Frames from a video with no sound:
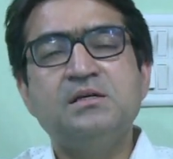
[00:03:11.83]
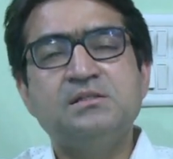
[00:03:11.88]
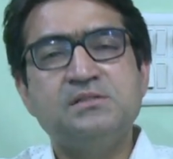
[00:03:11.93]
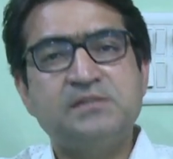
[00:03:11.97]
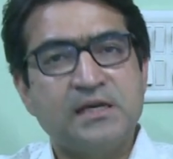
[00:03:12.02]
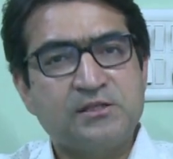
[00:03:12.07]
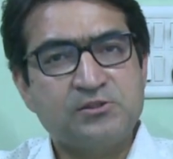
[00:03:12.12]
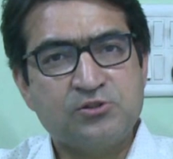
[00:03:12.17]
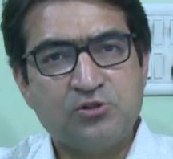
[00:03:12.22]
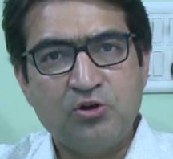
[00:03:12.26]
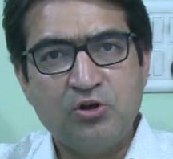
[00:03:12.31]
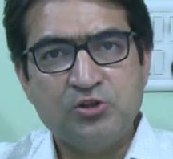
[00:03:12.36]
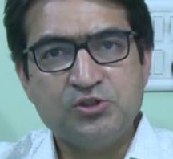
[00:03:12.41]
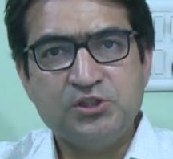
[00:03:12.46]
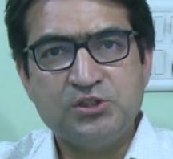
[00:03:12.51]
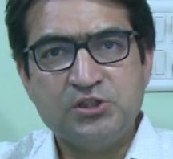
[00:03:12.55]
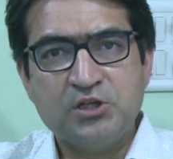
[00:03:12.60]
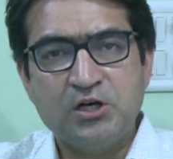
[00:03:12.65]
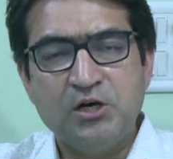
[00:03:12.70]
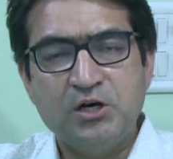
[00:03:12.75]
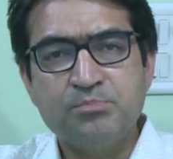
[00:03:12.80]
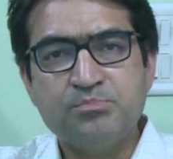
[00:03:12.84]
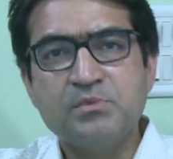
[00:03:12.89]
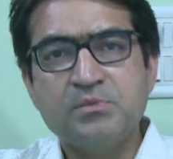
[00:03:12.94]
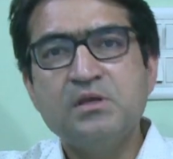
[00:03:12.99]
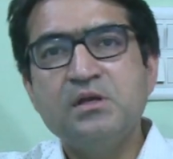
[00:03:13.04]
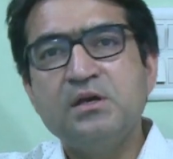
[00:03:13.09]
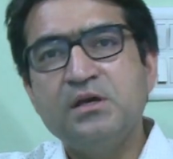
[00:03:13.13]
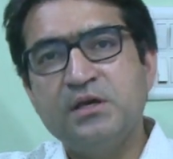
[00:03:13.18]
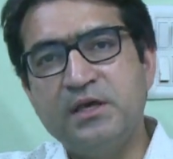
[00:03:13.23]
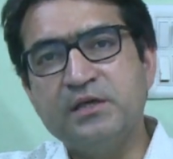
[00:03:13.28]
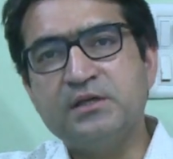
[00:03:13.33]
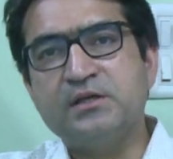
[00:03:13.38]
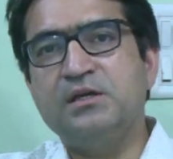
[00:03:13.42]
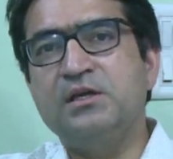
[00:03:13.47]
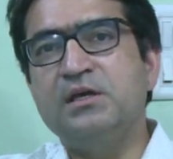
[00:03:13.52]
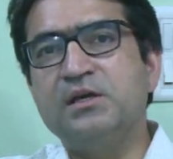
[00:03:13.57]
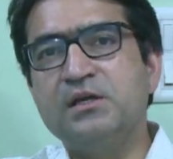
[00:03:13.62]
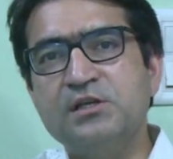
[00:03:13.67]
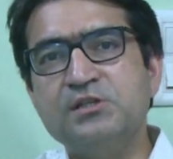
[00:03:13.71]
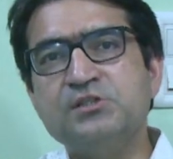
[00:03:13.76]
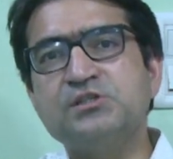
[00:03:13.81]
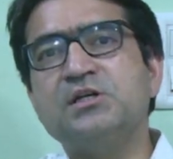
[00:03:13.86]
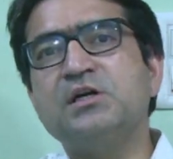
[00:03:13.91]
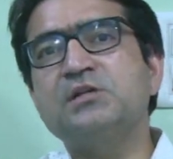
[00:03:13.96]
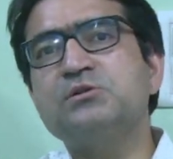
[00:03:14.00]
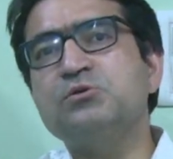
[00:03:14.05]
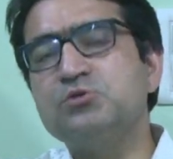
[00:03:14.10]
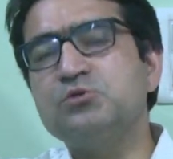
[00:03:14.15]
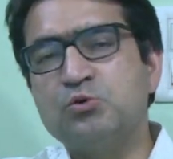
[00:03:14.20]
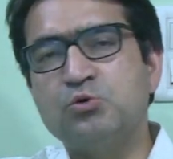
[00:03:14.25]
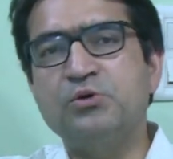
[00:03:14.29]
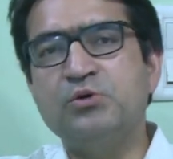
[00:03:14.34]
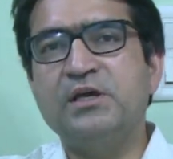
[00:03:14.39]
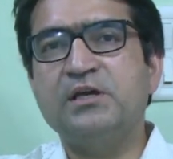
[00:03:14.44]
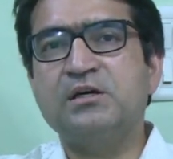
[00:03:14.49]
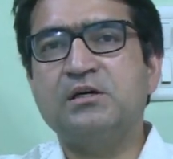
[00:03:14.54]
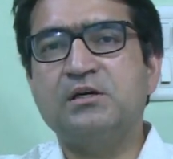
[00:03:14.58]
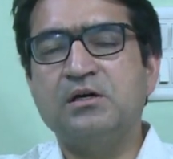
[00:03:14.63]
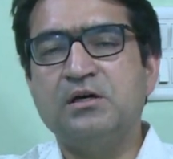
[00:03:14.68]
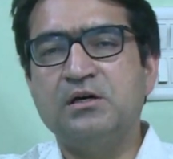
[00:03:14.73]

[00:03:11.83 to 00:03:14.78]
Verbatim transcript: सेक्सोलॉजी टर्म एक इंग्लिश का तो ज़रूर एक